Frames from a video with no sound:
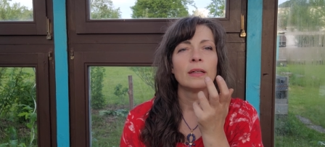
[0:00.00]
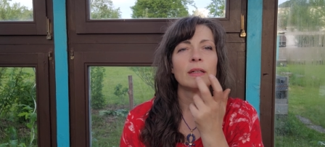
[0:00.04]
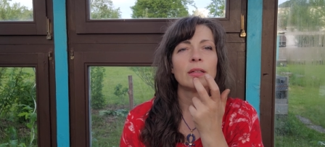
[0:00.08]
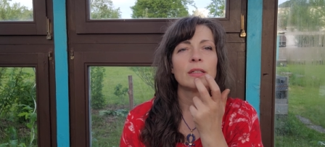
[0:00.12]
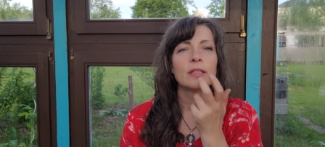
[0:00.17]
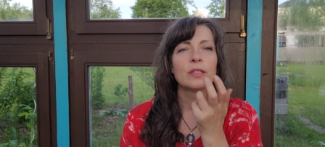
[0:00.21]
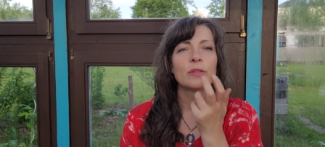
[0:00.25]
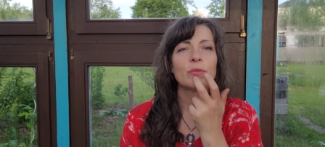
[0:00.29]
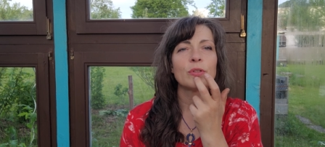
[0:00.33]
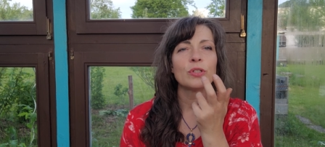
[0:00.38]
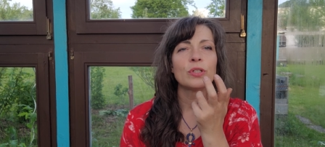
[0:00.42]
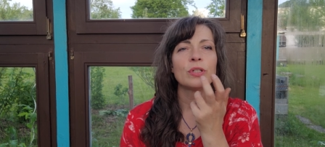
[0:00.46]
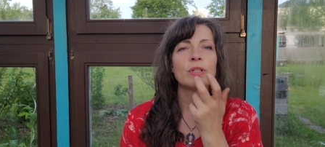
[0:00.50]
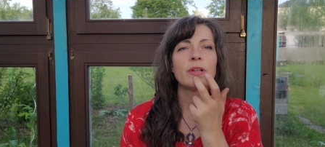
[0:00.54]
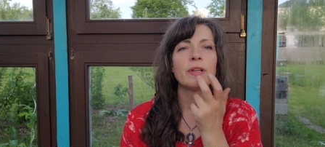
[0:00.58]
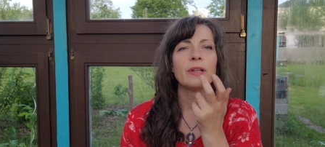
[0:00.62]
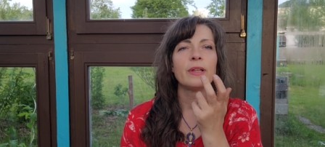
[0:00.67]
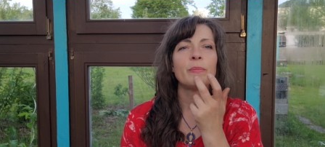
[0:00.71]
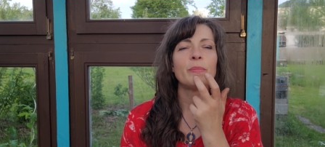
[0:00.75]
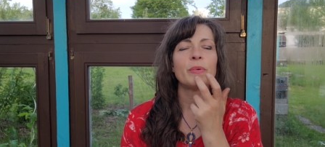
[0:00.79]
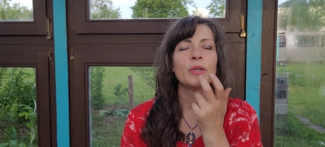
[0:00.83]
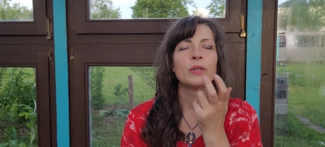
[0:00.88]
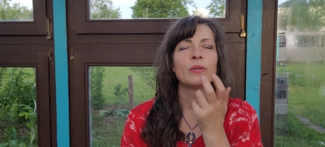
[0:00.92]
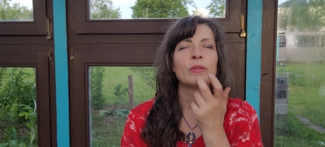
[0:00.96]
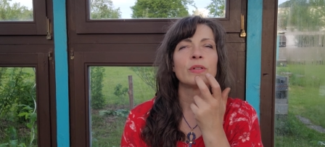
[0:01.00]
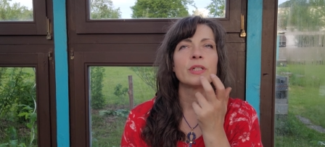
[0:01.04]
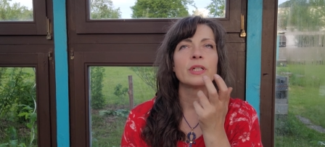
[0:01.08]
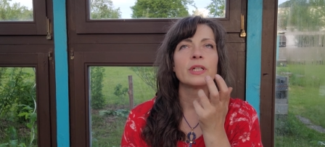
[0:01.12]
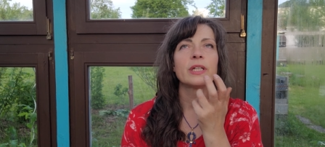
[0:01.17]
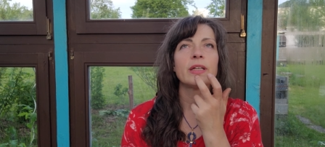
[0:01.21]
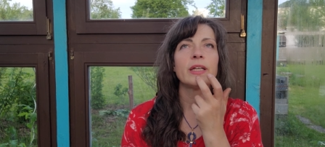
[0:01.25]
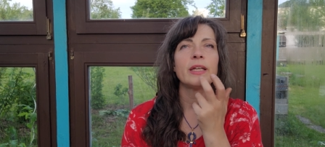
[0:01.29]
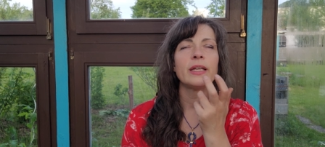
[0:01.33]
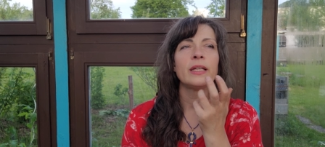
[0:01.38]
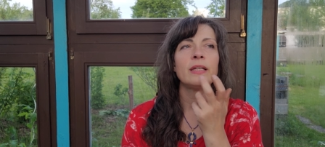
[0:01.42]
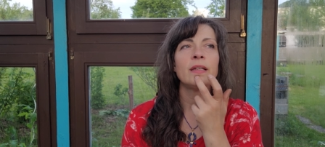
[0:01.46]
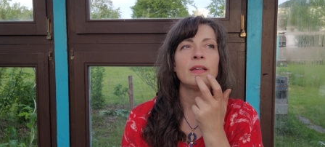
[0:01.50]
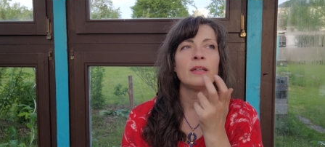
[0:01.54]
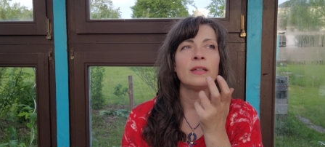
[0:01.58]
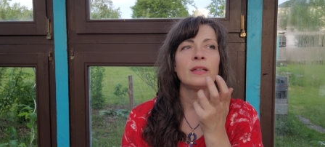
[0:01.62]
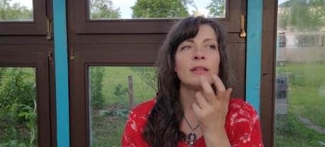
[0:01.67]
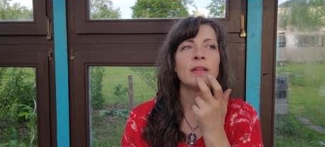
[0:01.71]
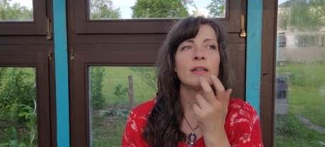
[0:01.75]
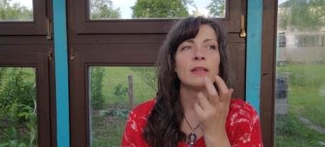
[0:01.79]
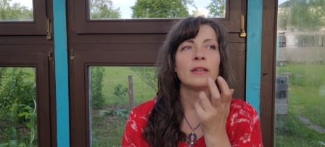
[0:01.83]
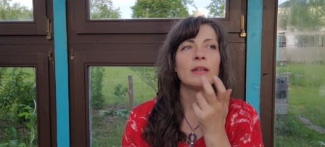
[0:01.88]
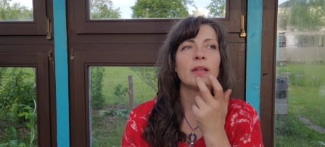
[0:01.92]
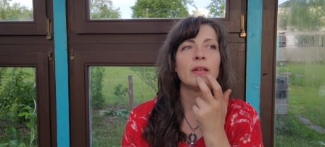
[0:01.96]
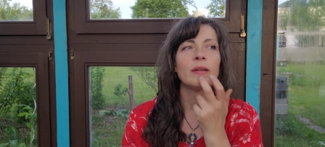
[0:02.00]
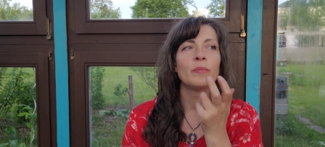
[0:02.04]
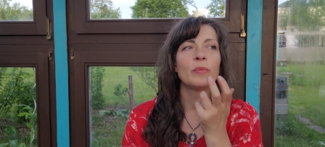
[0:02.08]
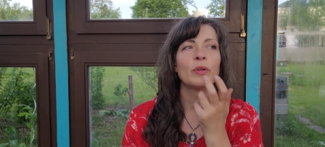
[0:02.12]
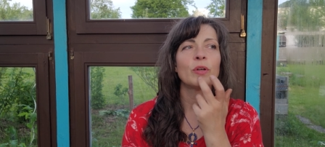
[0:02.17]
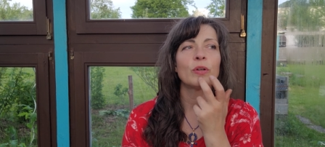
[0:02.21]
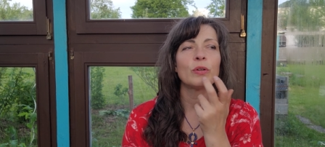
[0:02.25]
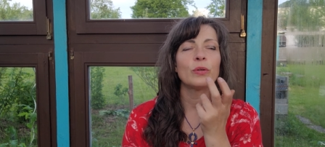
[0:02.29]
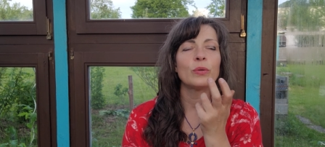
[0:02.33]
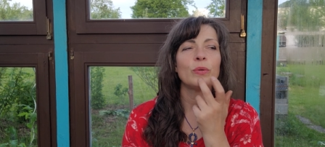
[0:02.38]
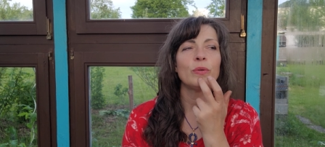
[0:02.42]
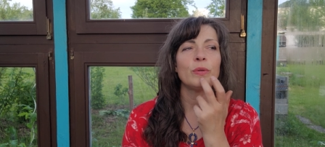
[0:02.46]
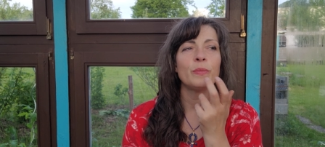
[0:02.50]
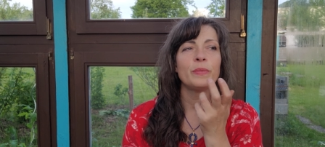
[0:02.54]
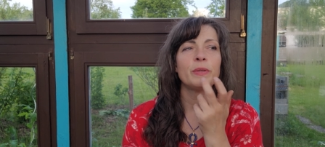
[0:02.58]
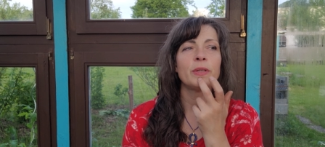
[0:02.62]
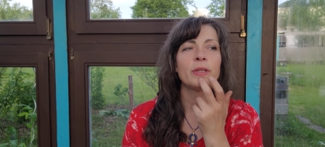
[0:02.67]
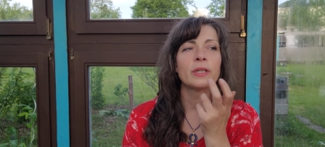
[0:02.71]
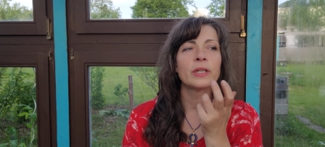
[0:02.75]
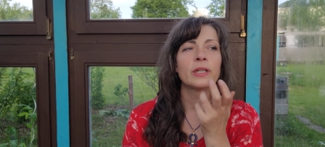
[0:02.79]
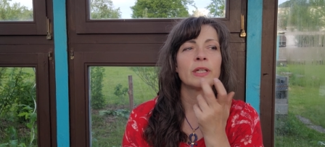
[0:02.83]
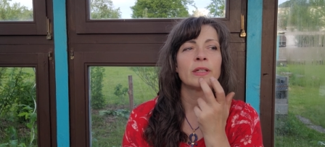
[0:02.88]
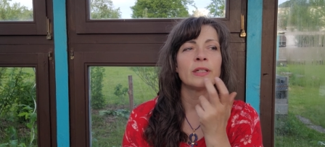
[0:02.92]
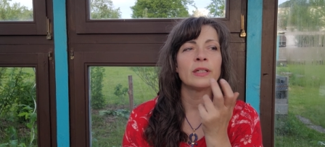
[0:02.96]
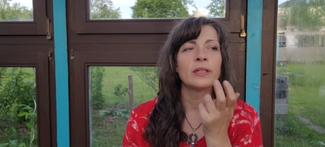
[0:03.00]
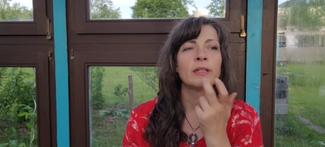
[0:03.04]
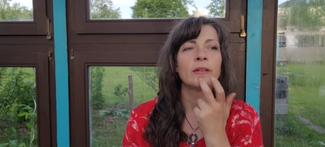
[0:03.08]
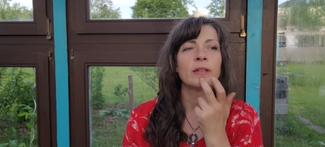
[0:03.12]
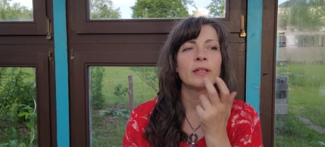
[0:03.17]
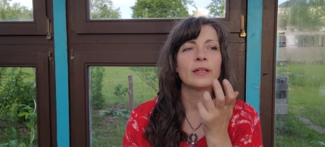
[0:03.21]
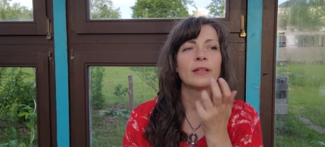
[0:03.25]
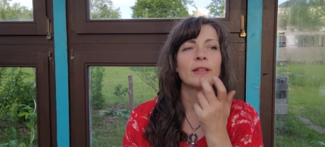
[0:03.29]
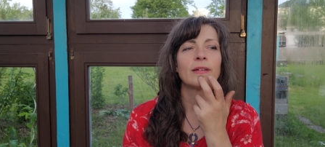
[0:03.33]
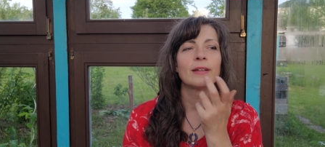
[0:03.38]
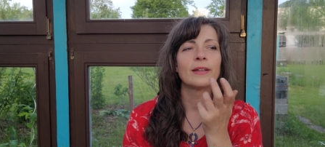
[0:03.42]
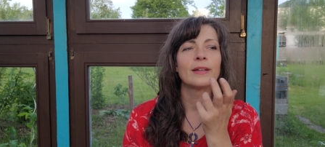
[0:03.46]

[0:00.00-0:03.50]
Zwischen Lippe und Kinn im Grübchen